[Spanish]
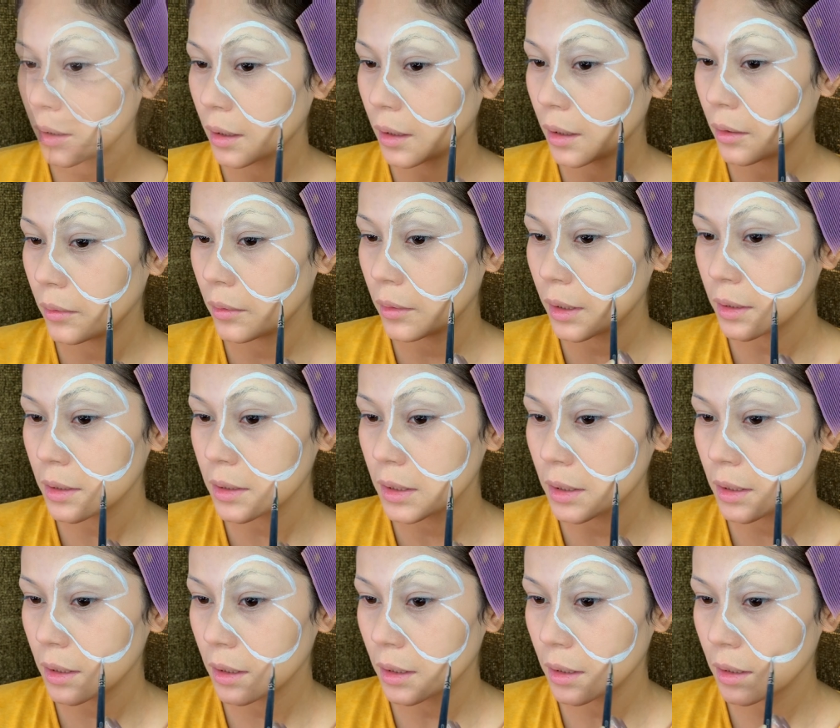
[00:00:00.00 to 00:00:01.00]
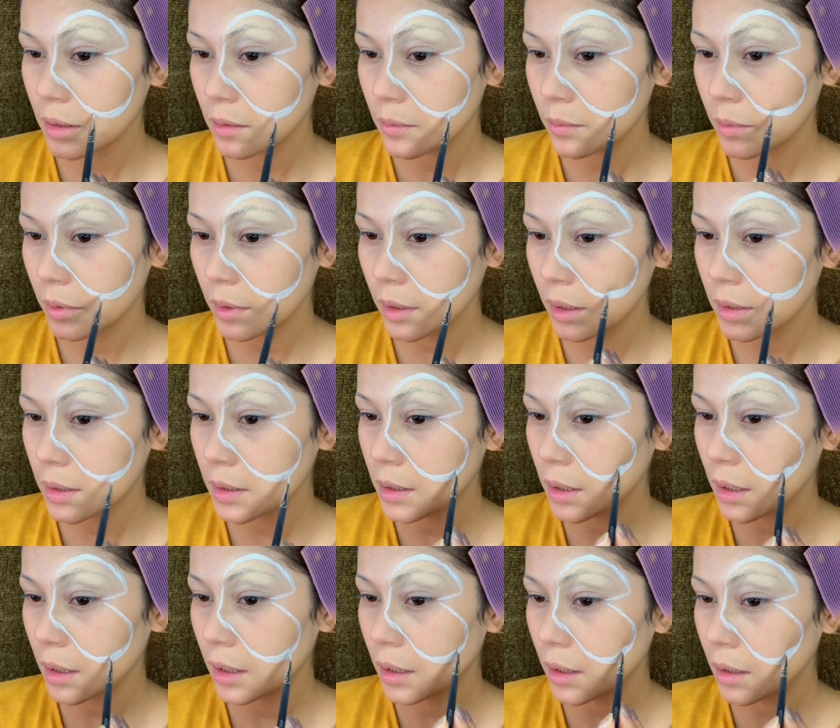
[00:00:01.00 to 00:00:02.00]
Ahora chicas voy a
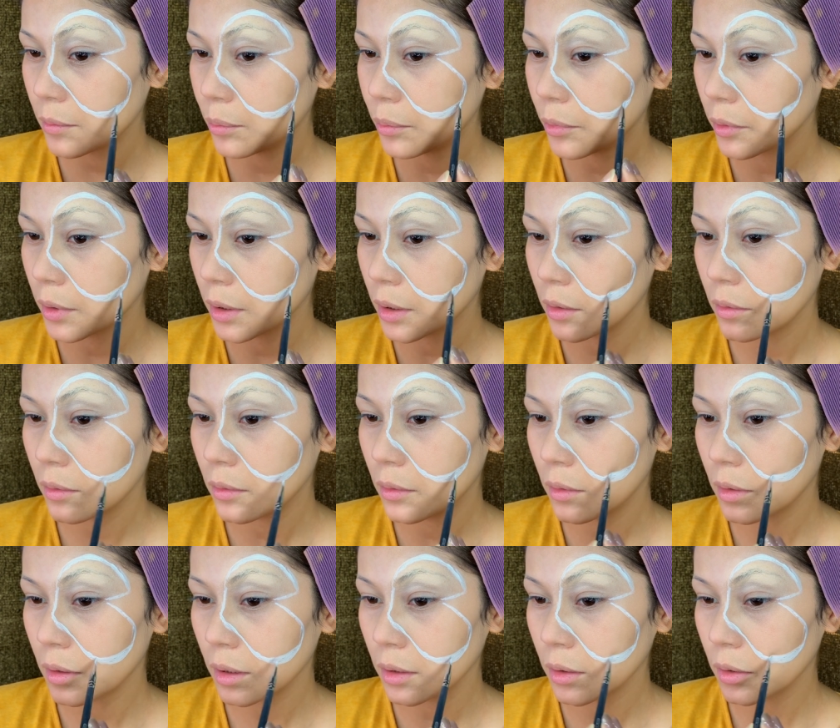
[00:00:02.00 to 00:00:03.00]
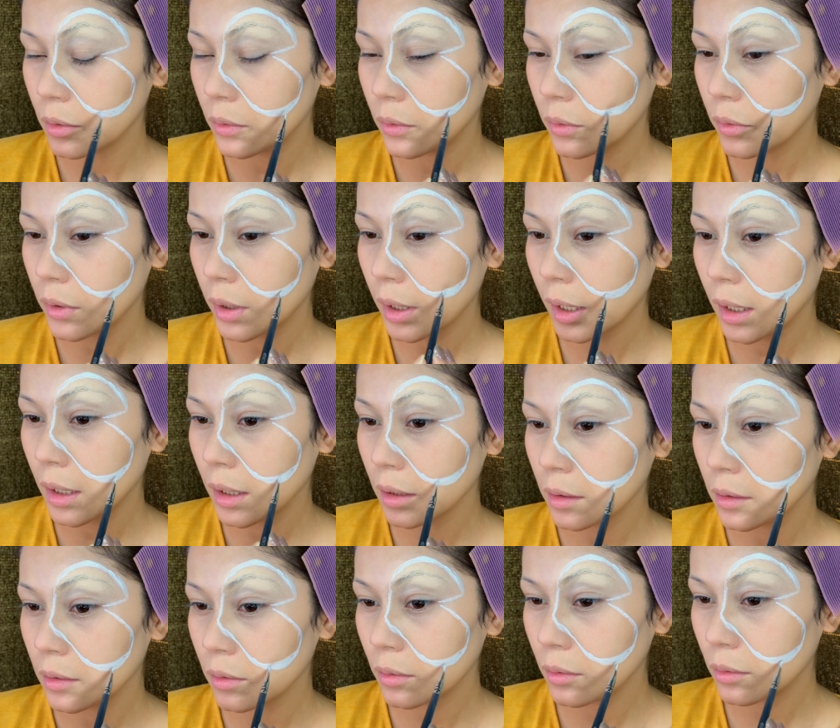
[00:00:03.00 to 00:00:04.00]
estar poniendo corrector
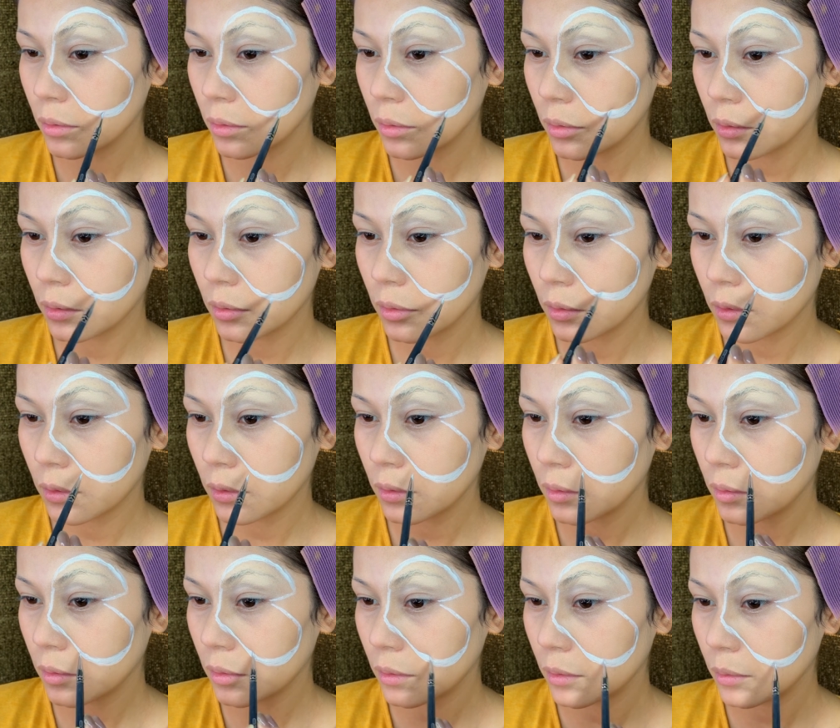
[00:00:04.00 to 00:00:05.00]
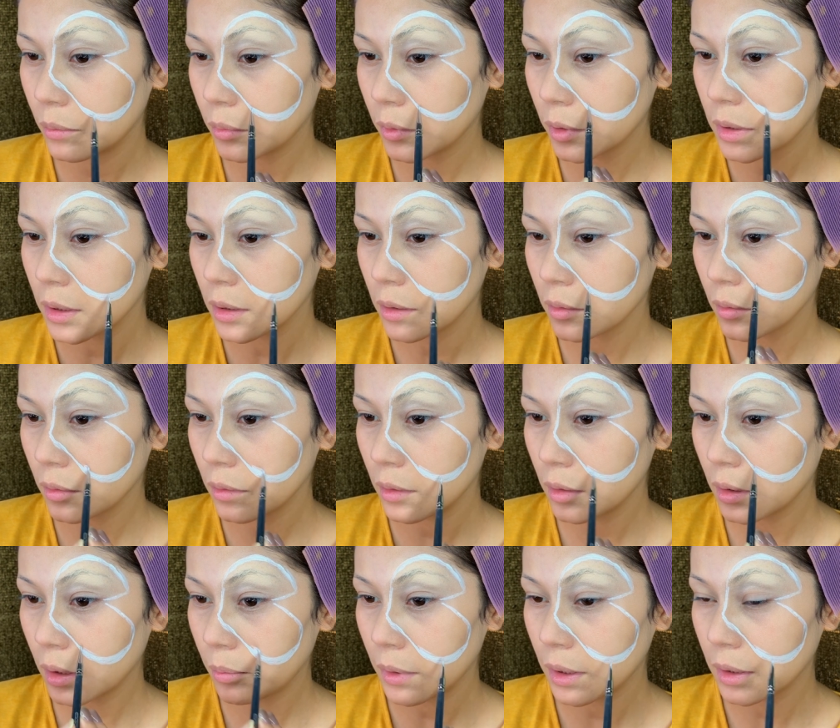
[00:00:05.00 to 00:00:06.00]
en todo, pues en toda
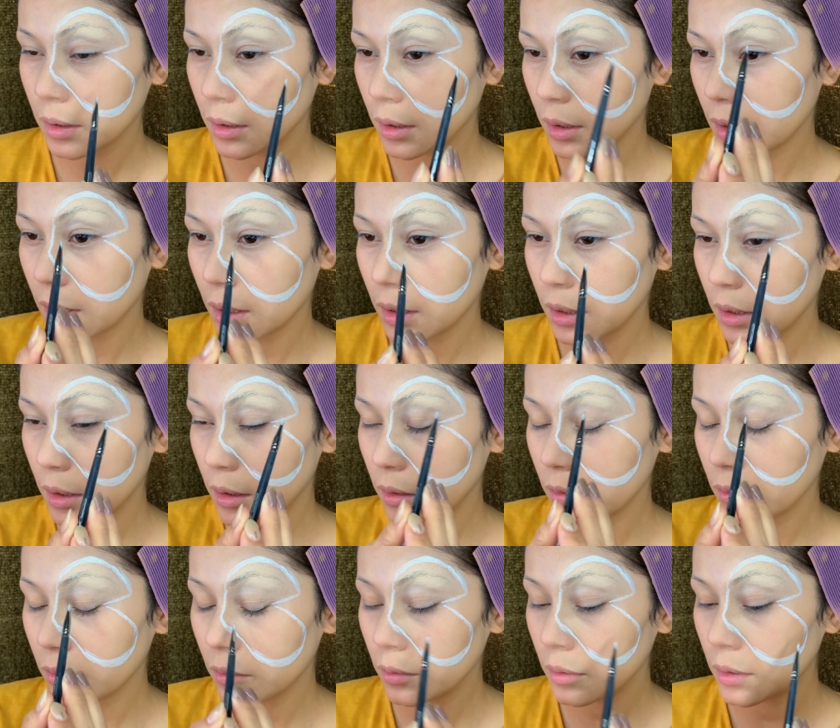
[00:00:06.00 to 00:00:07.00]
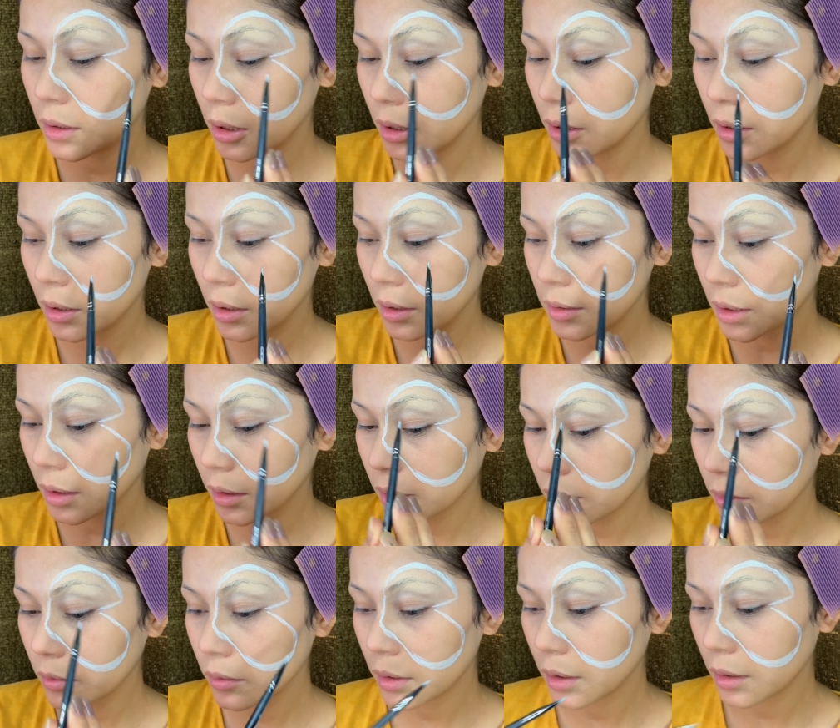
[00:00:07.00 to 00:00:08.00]
la parte de aquí, todo el
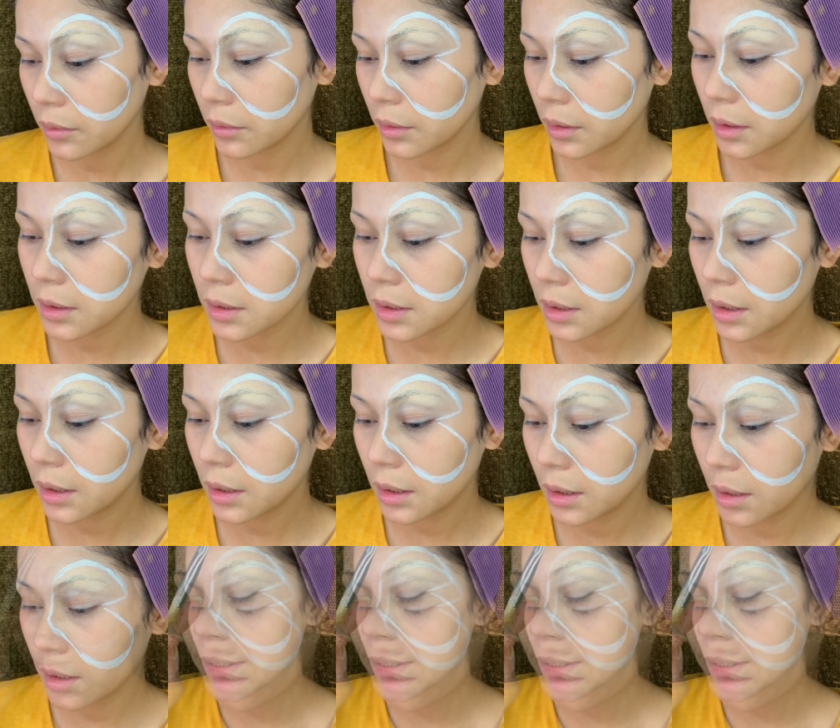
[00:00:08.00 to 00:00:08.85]
centro de lo que es el...